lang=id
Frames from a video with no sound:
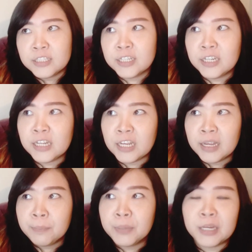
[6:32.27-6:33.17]
Jadi
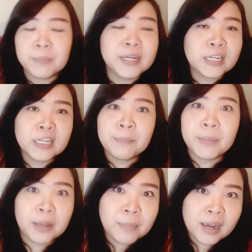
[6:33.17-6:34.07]
bener-bener
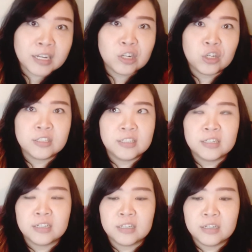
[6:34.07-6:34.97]
digembleng banget gitu loh uh,
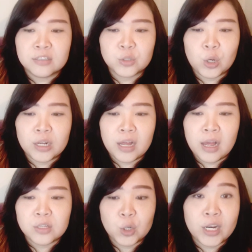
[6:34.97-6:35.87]
eh, sekolah
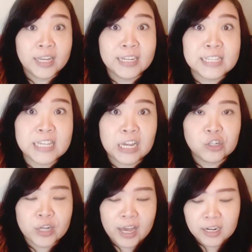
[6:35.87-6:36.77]
sekolah Inggrisnya
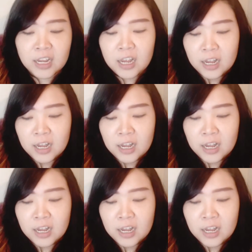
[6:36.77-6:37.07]
gitu kan.